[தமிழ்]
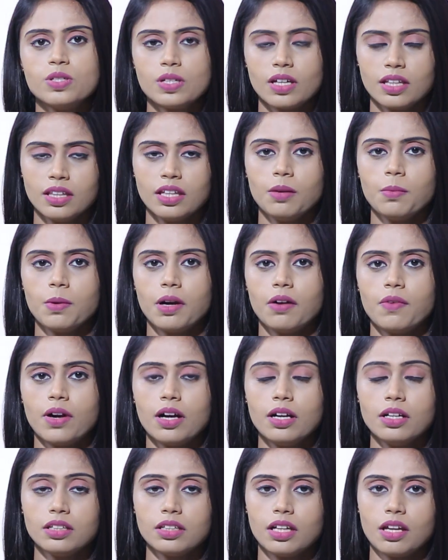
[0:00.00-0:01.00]
சந்திர
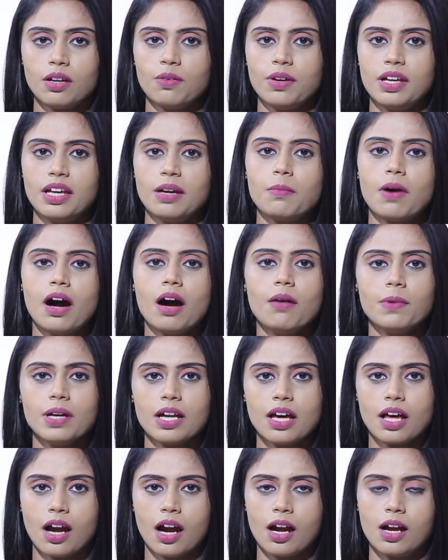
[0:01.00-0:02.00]
பகவான் தன்னுடைய
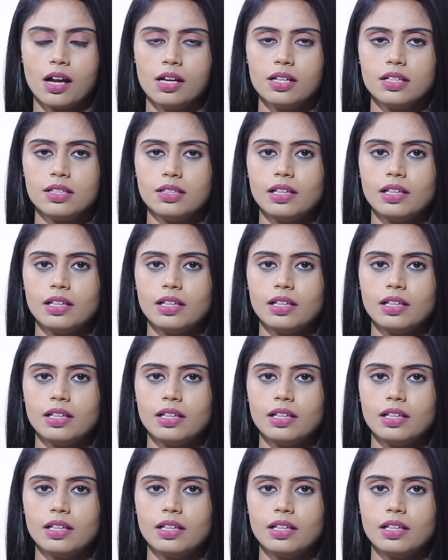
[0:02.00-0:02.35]
மாமனாரான